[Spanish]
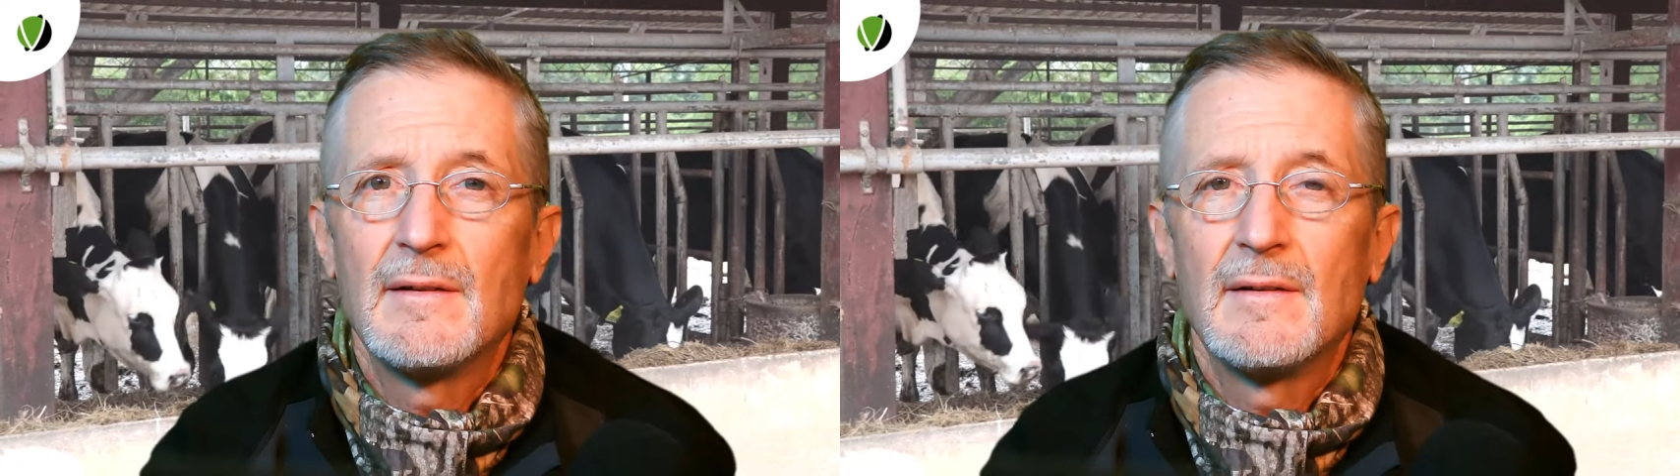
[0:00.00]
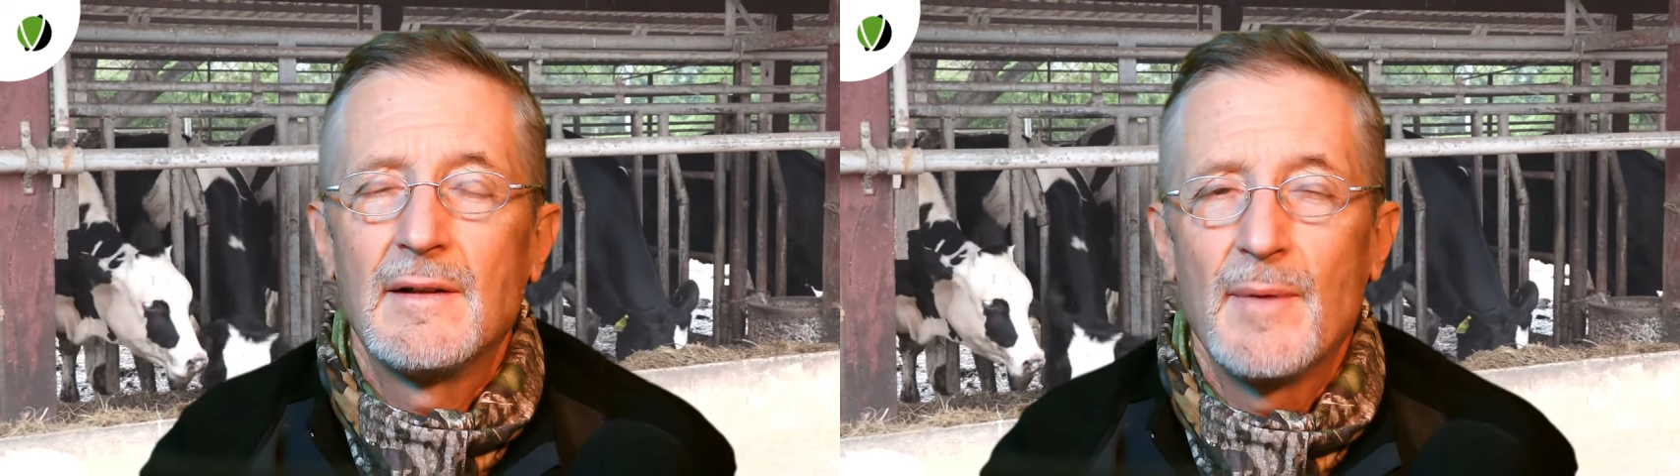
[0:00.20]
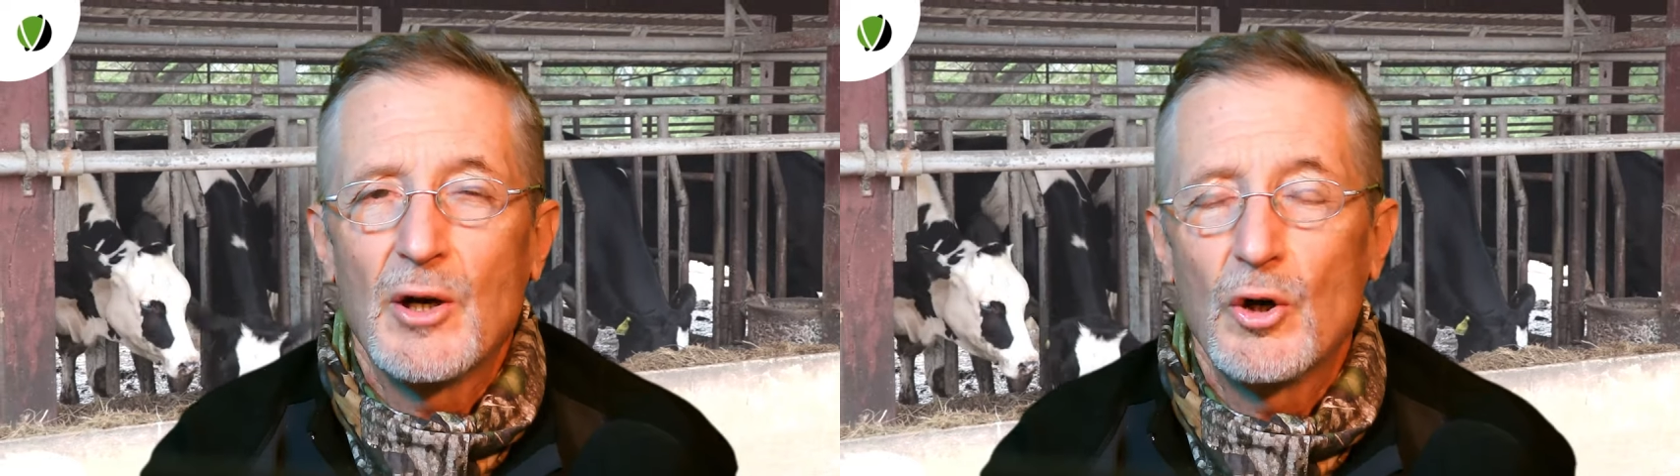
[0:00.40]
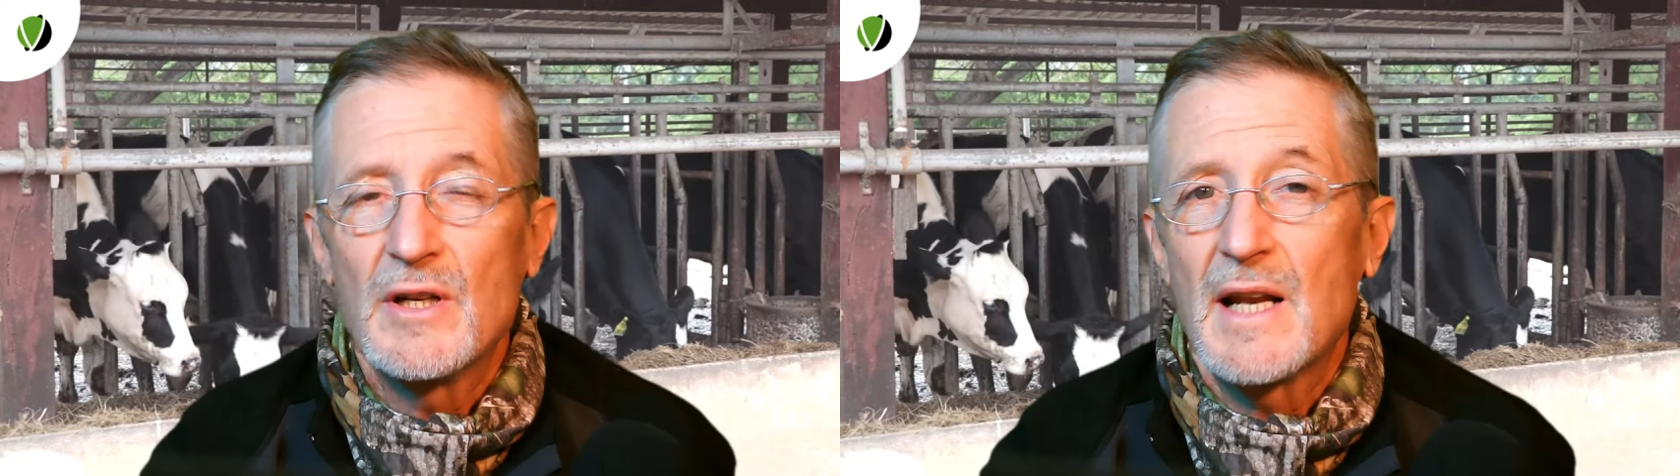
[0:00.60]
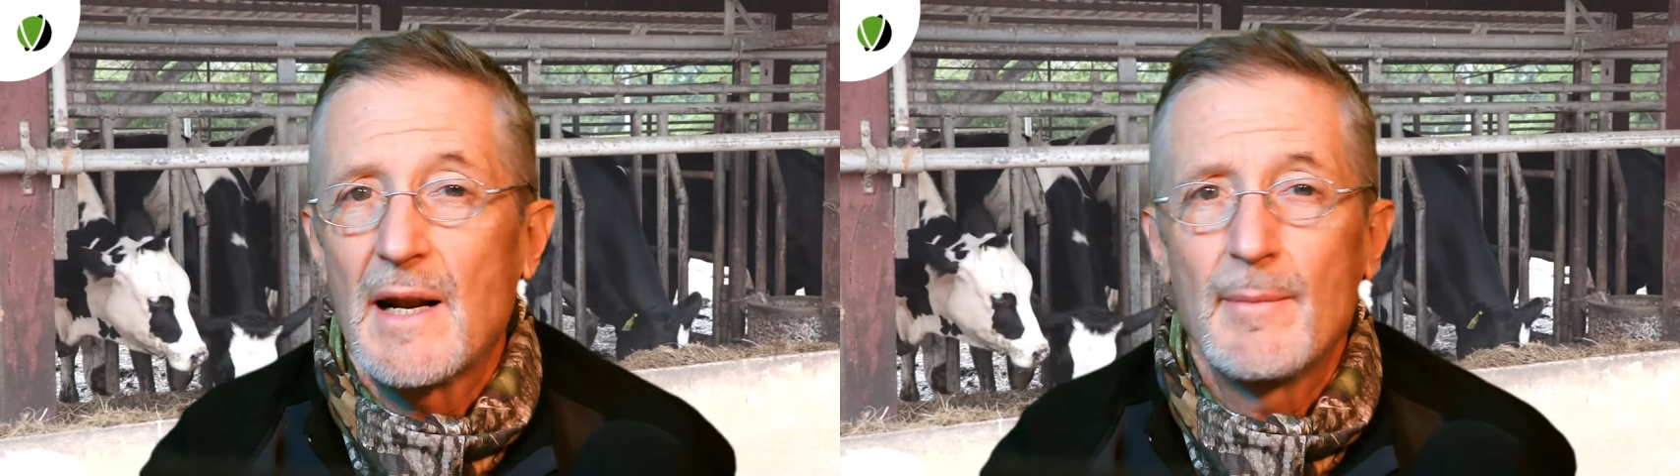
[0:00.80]
de
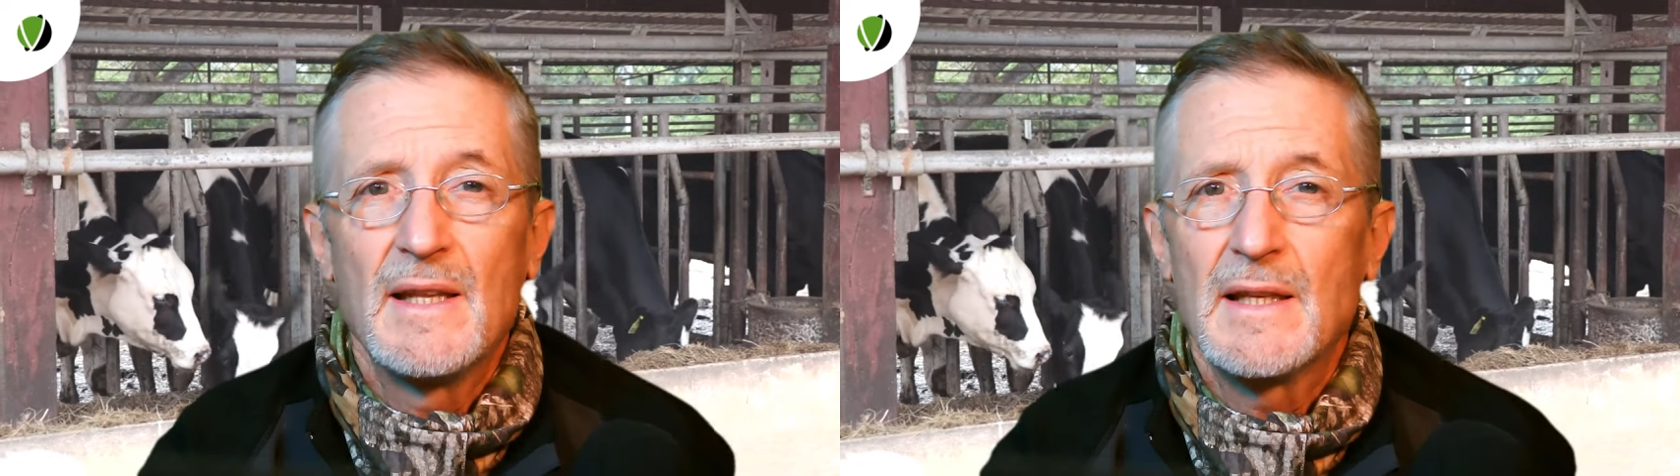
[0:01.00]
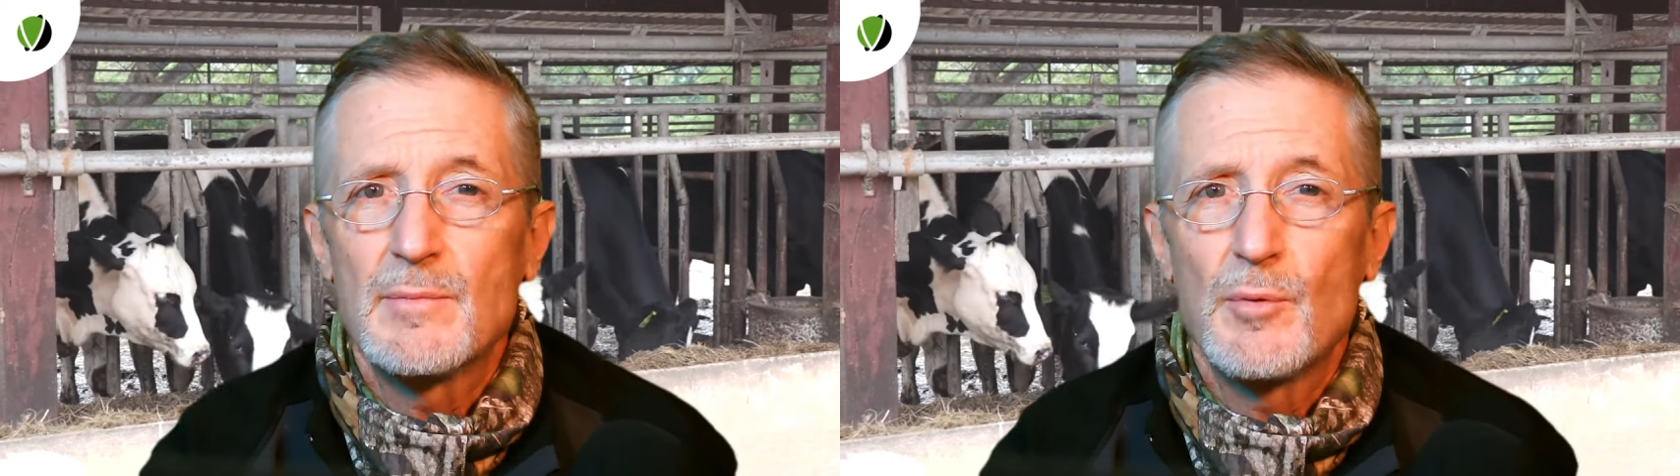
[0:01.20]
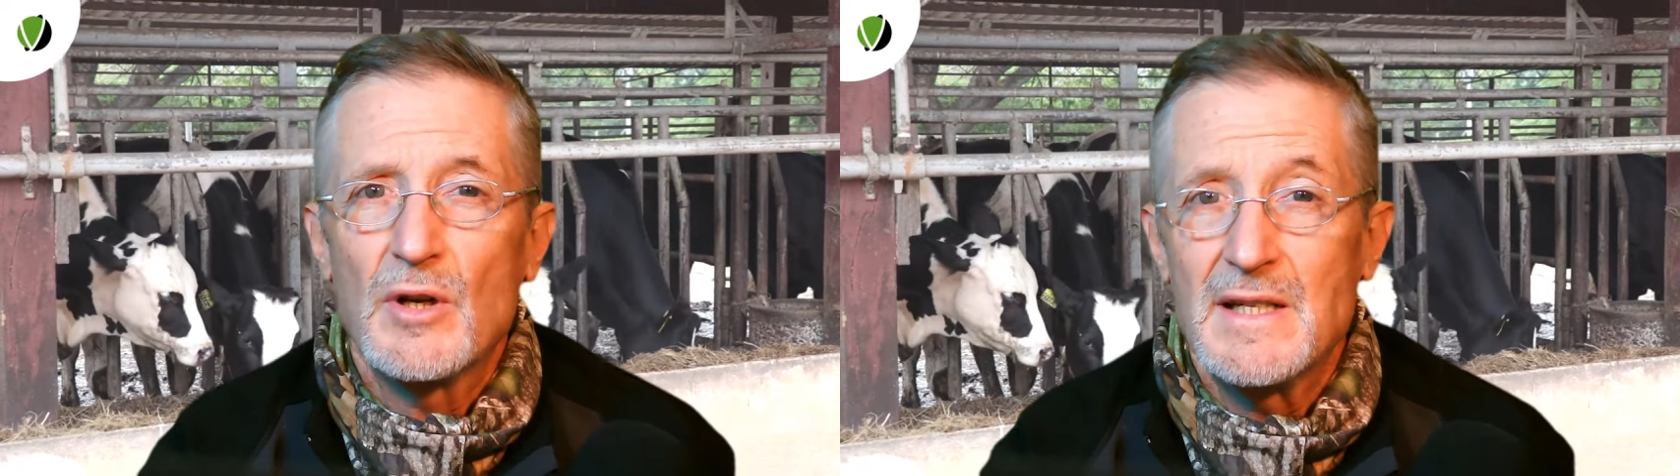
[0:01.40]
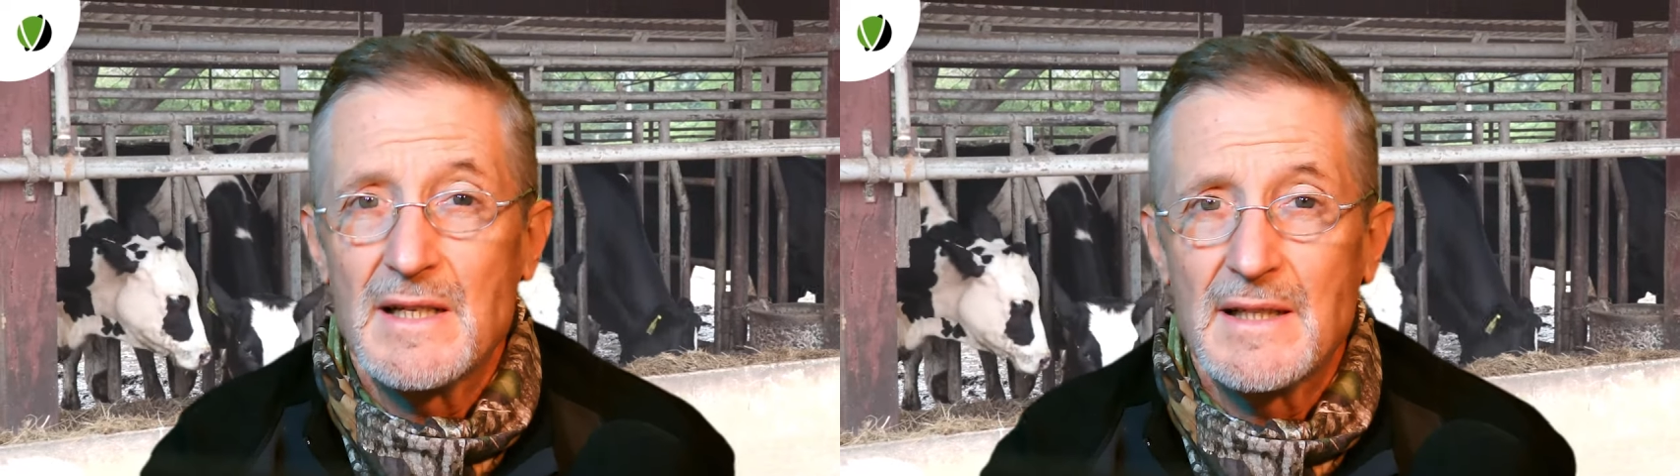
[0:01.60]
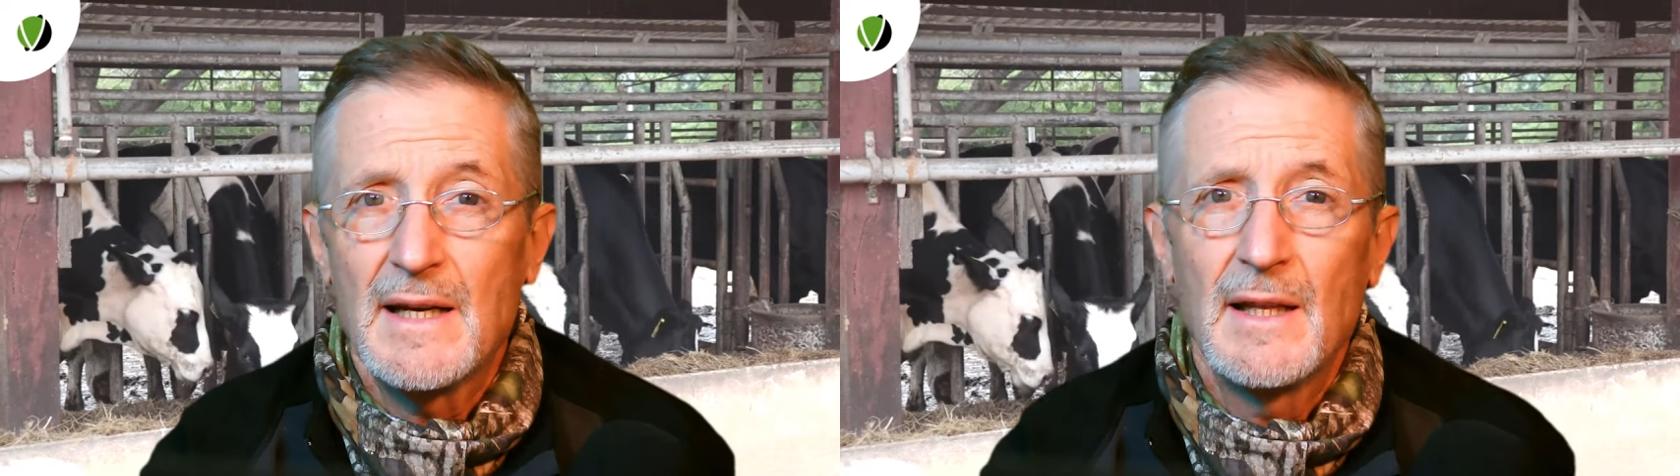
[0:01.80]
mejores herramientas porque se
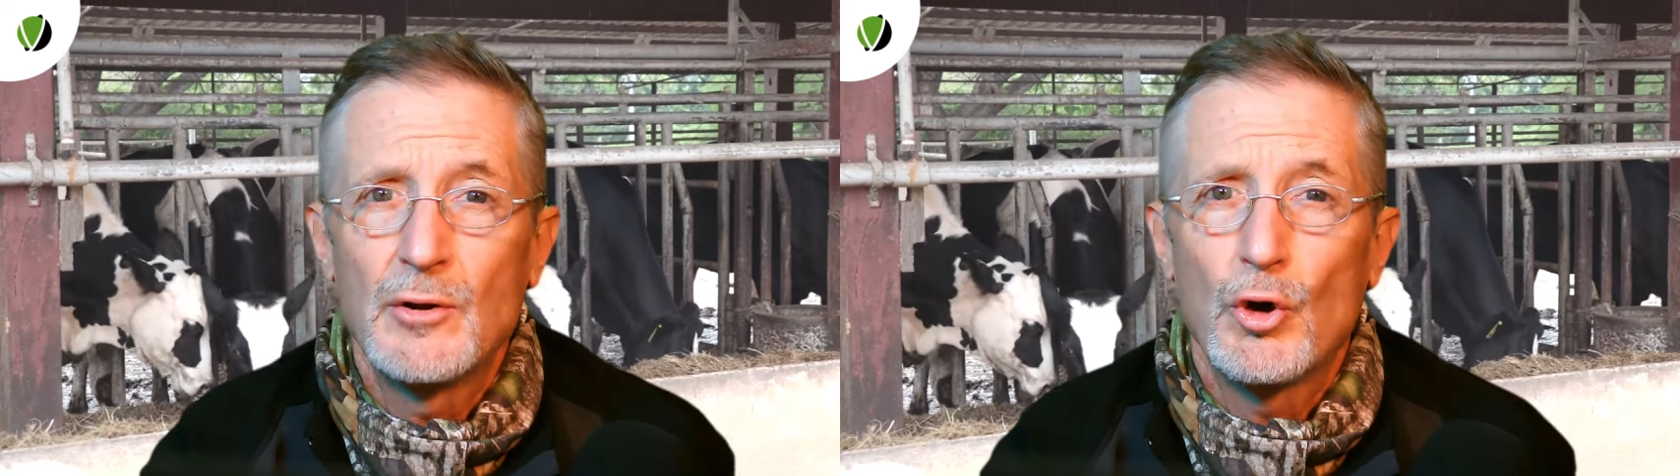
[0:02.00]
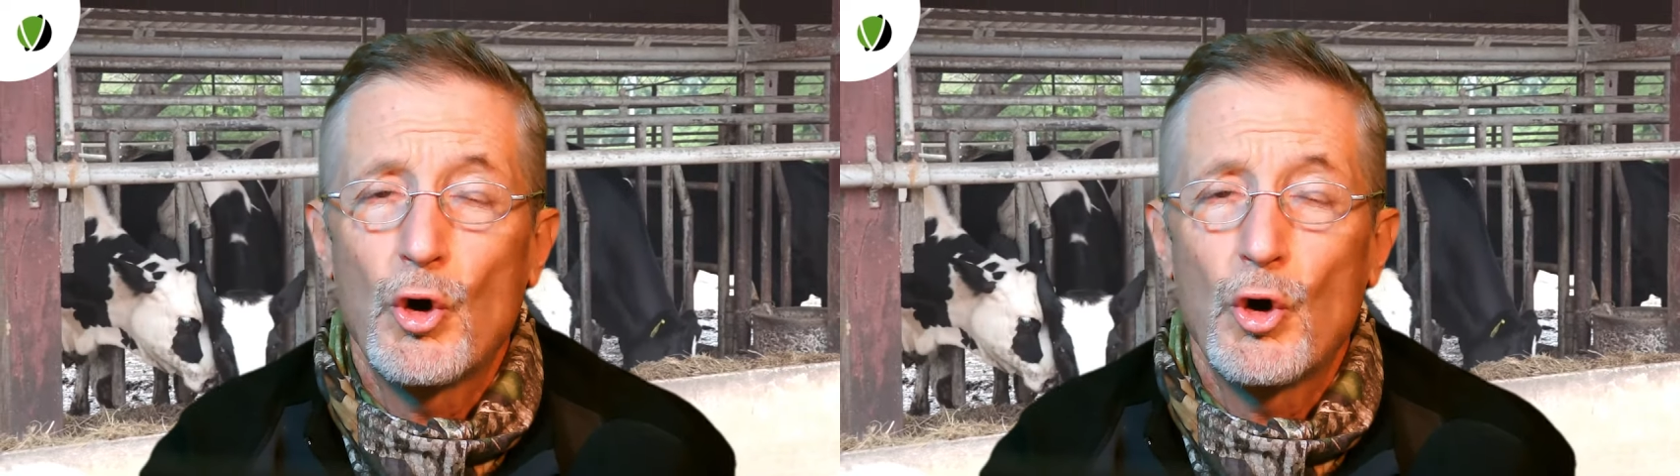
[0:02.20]
está quedando